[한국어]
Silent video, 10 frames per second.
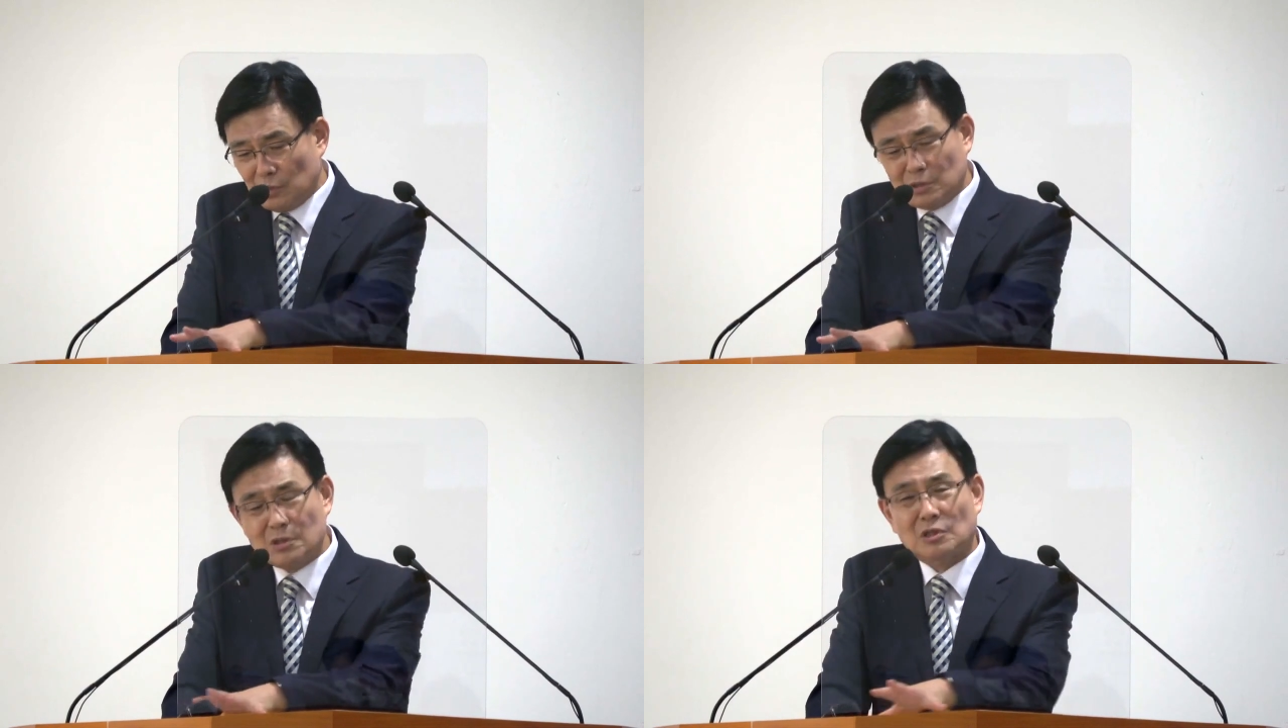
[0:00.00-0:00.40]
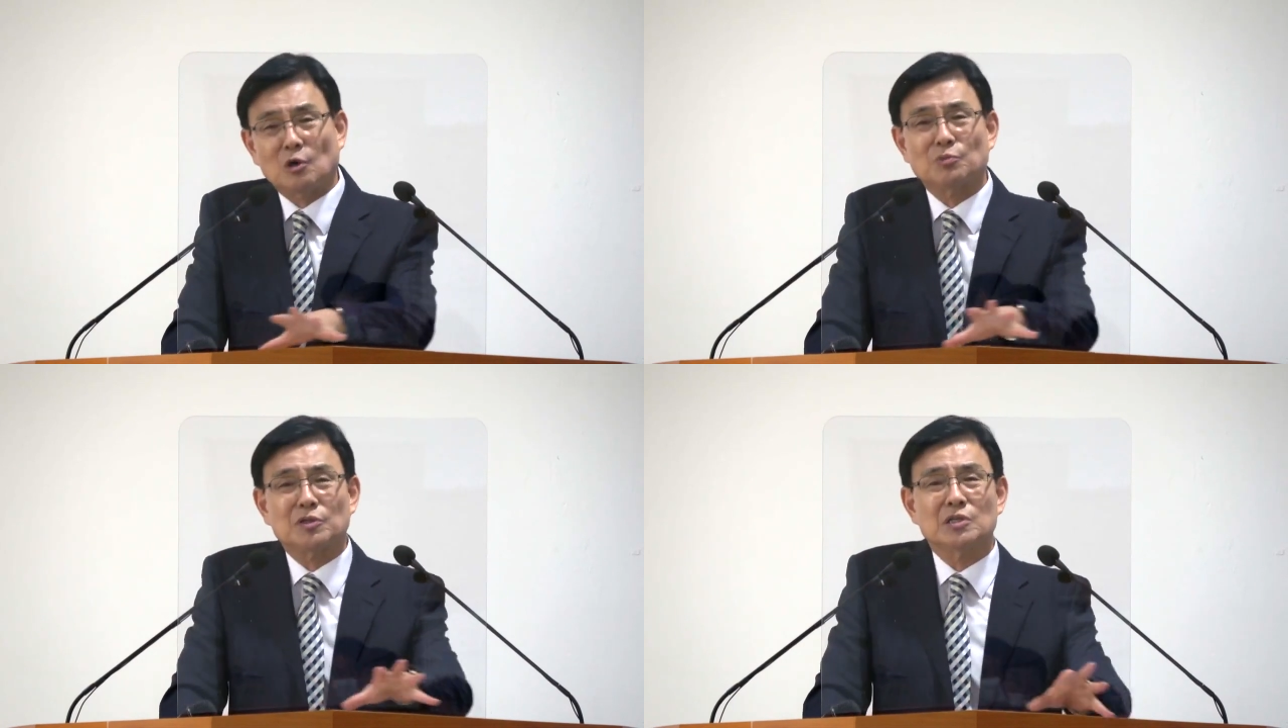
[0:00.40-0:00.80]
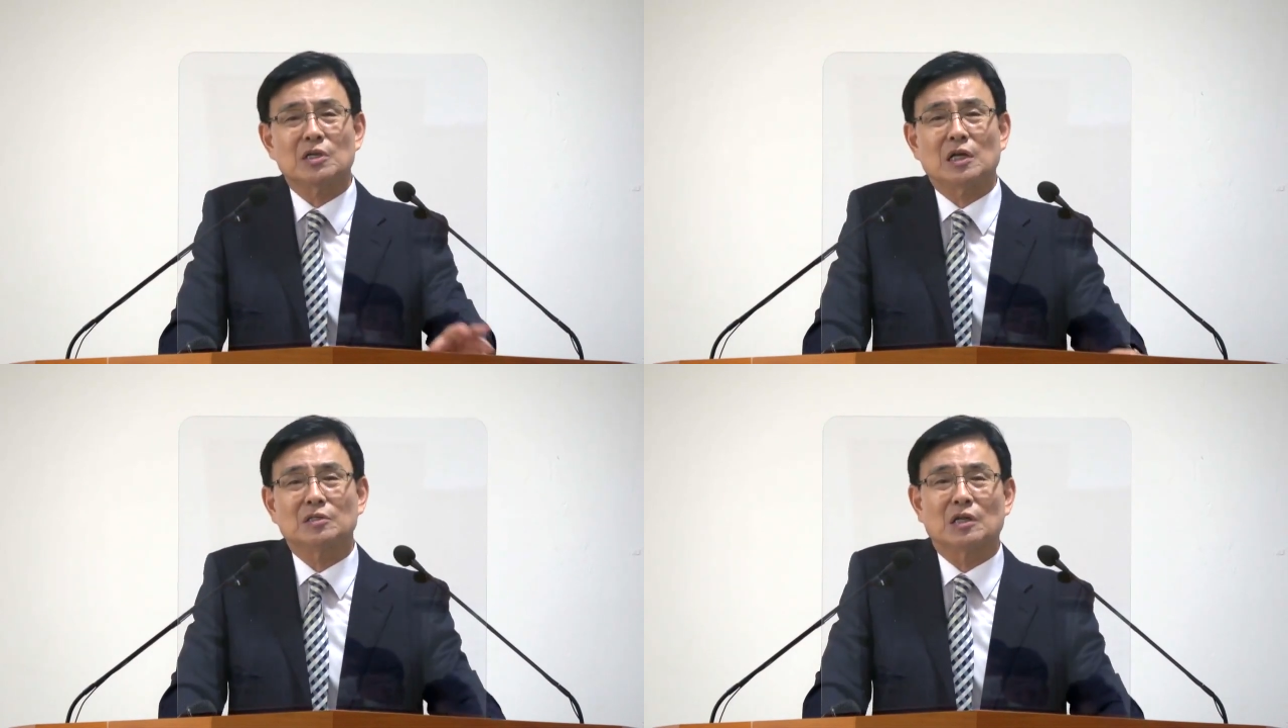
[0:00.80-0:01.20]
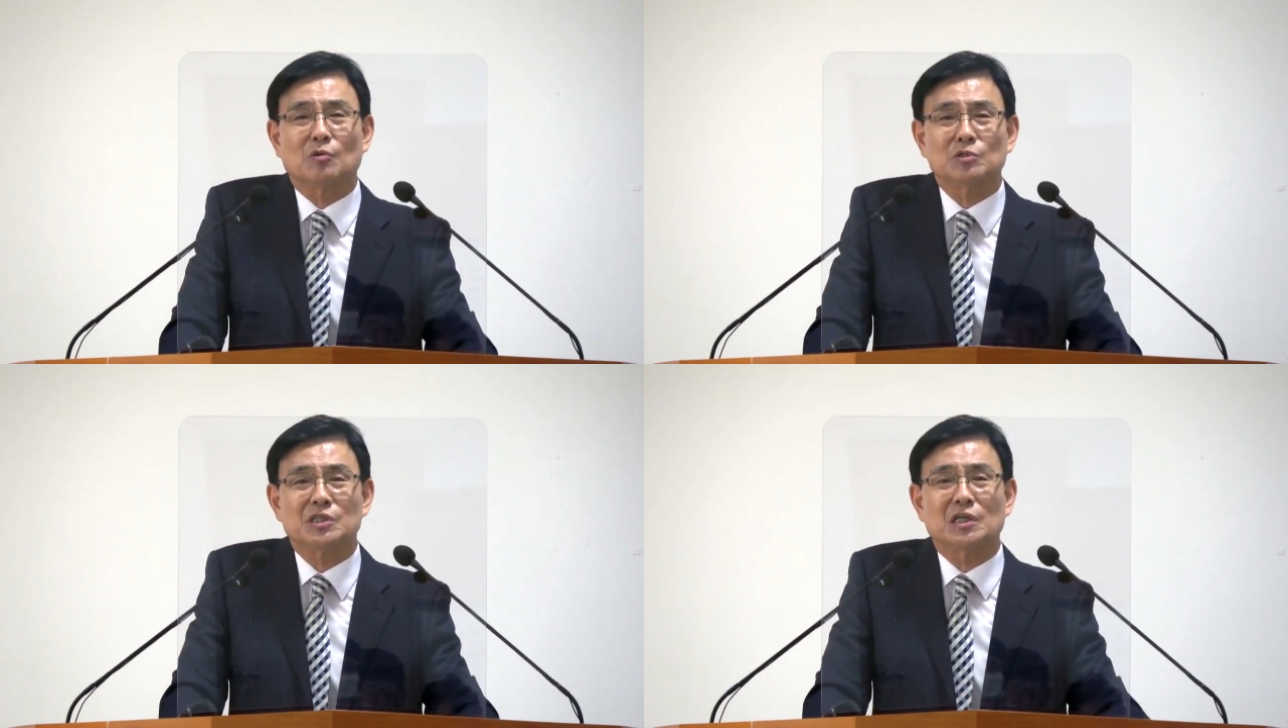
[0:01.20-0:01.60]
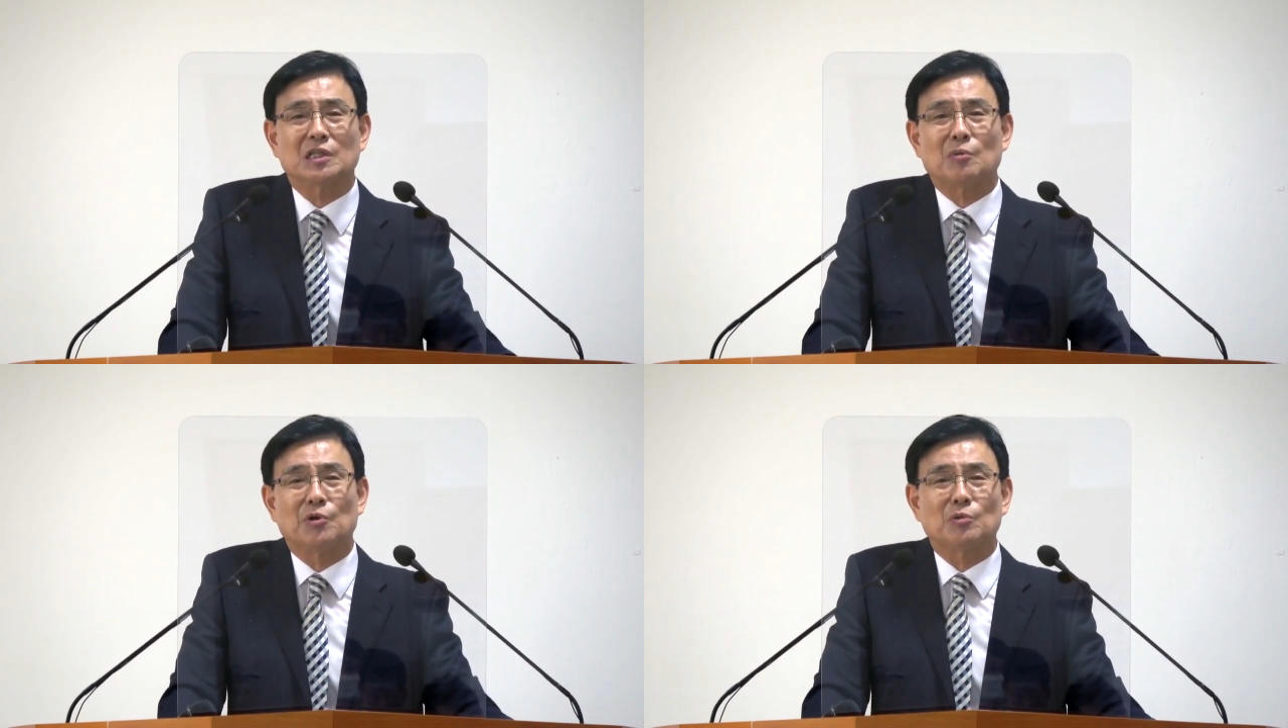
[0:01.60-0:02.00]
쓸데없는 일을 하느라고
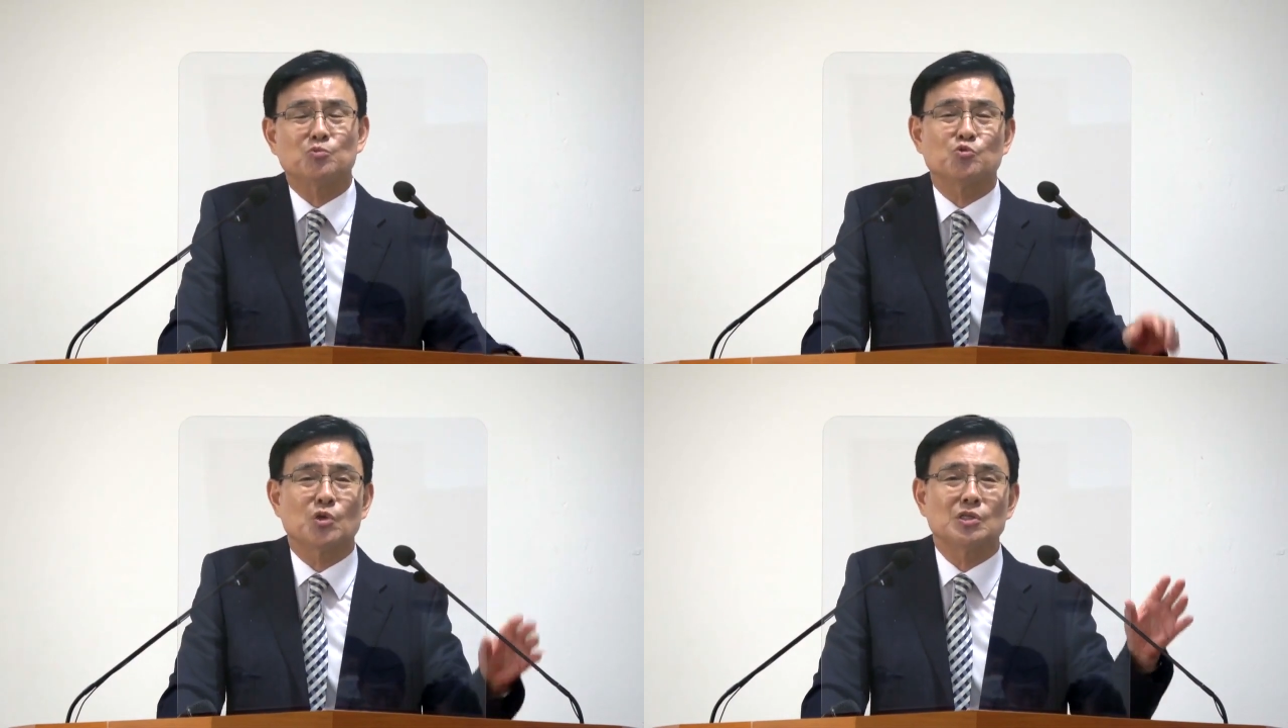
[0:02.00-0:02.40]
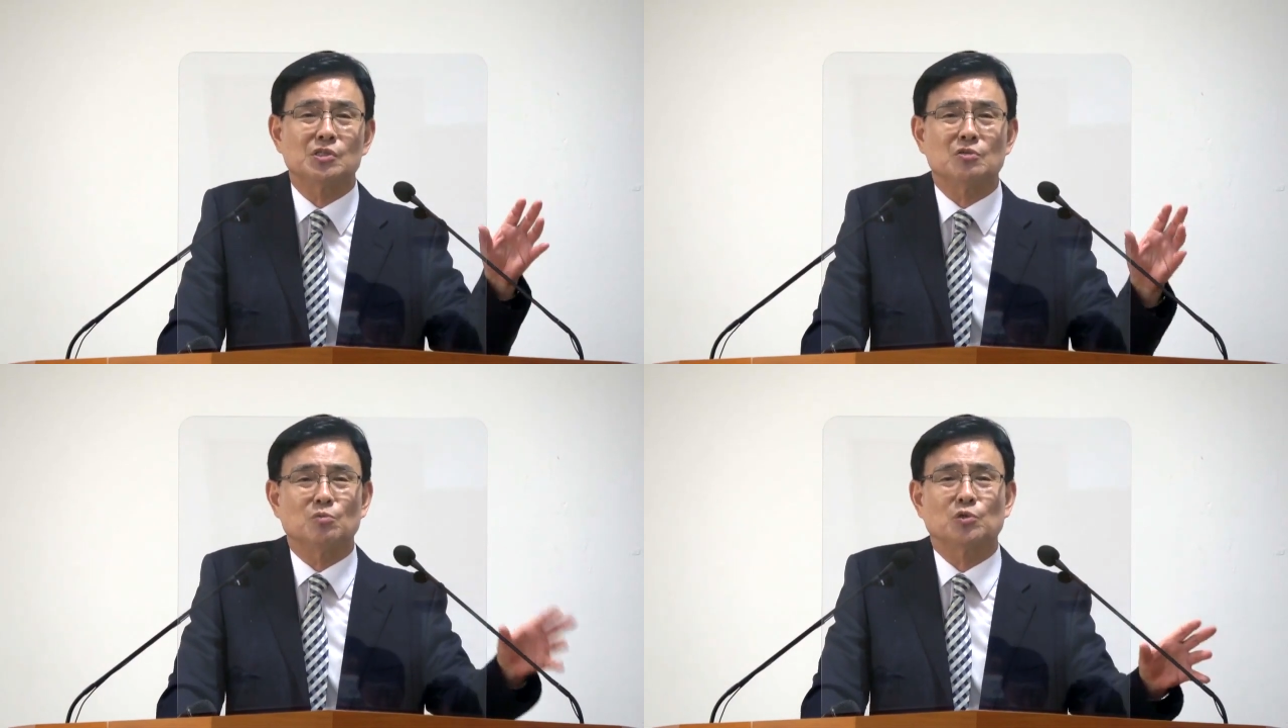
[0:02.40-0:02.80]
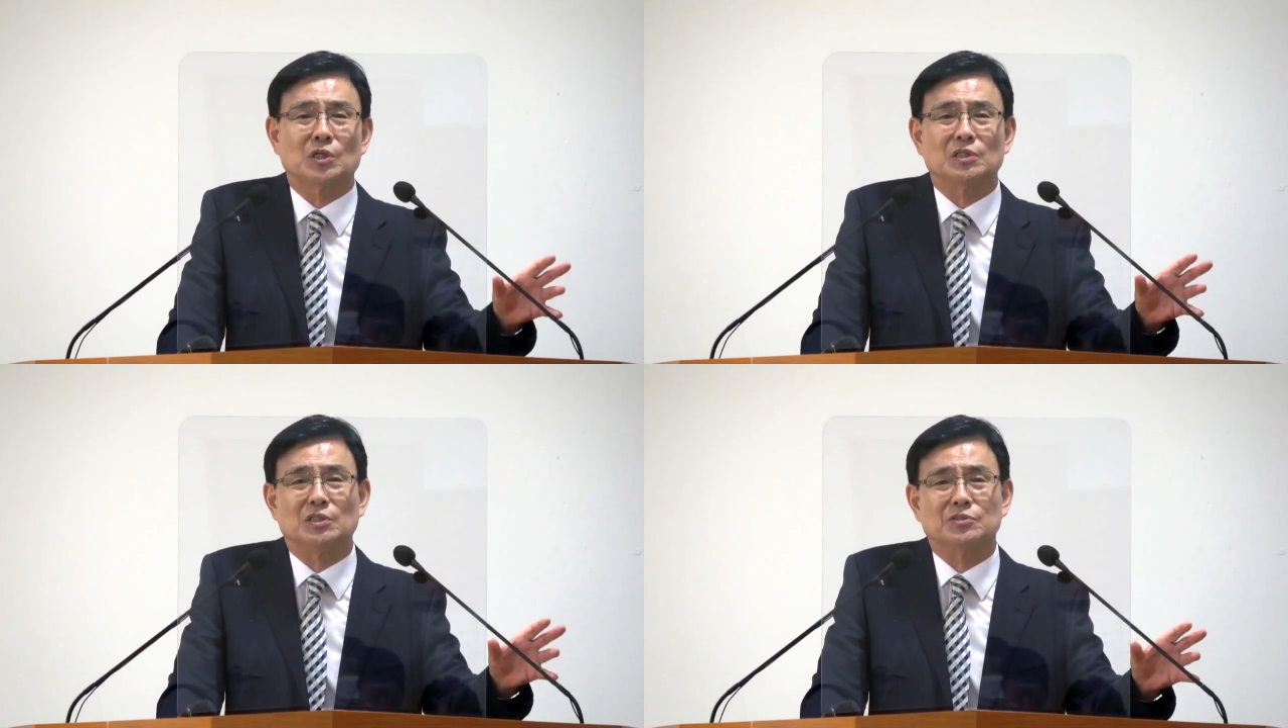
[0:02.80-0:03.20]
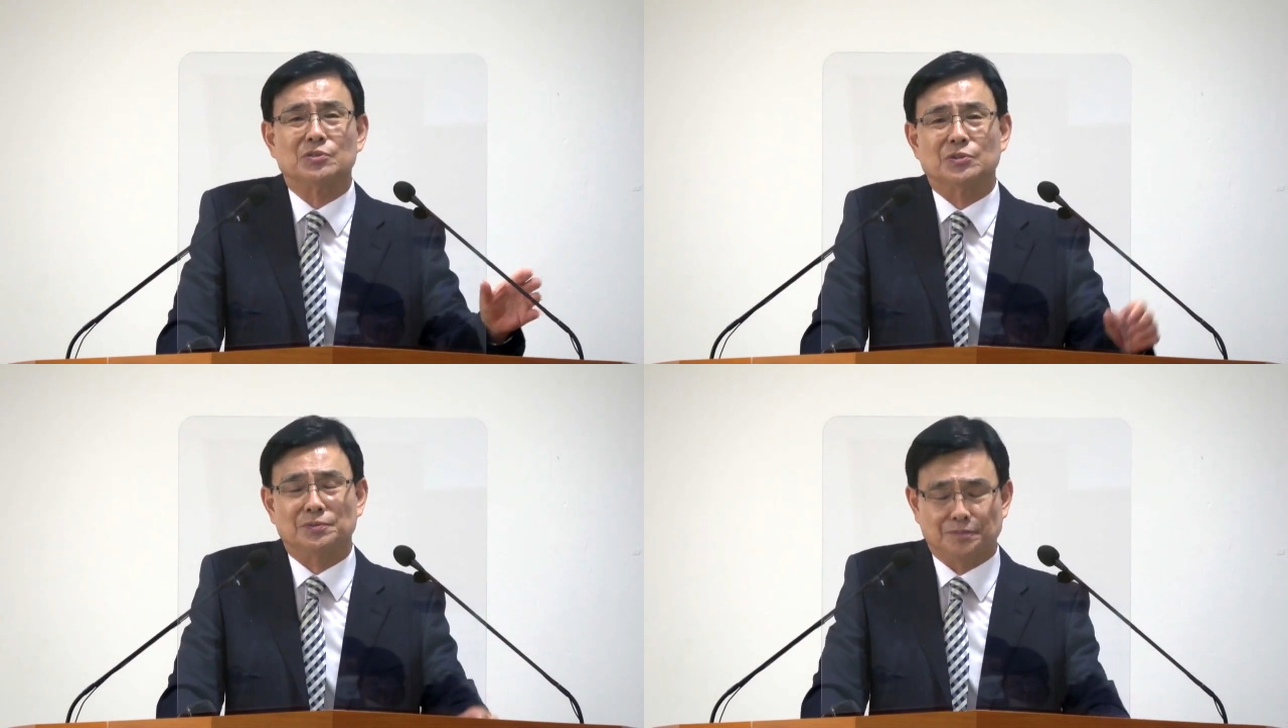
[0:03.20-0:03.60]
시간 다 보내면 중요한 일을 못하게 되죠.